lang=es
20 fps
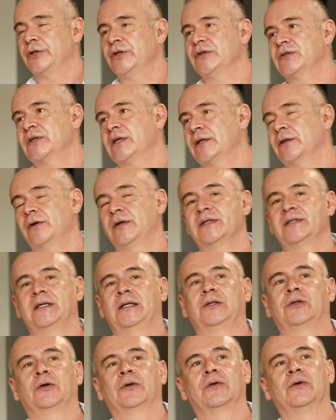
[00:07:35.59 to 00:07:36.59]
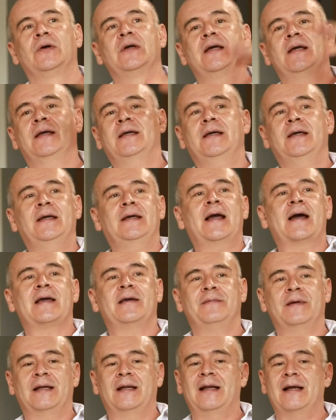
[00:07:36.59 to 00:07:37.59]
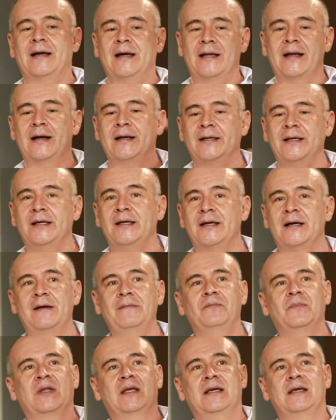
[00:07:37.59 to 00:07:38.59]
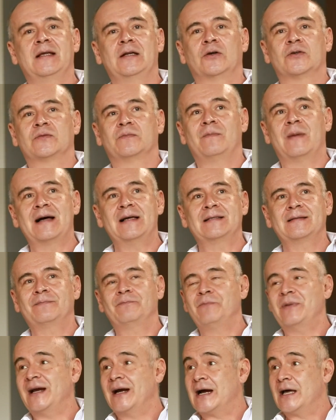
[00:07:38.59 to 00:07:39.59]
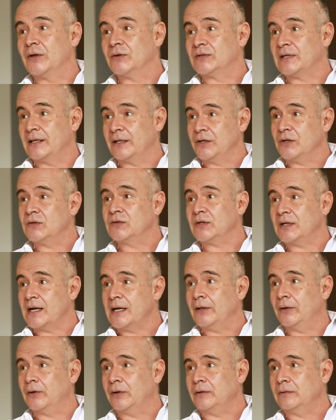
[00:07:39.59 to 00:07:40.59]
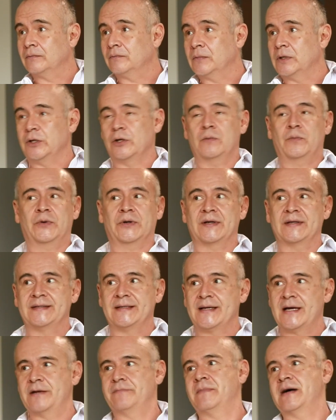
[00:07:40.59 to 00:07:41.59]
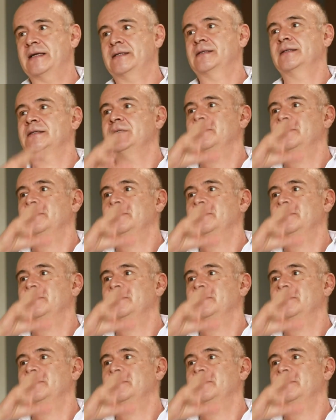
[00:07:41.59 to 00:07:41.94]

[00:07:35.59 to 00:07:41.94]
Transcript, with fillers: Dios creador es el todo. Y ahí viene la jerarquía y los más pegados a Dios creador, y no porque sean más,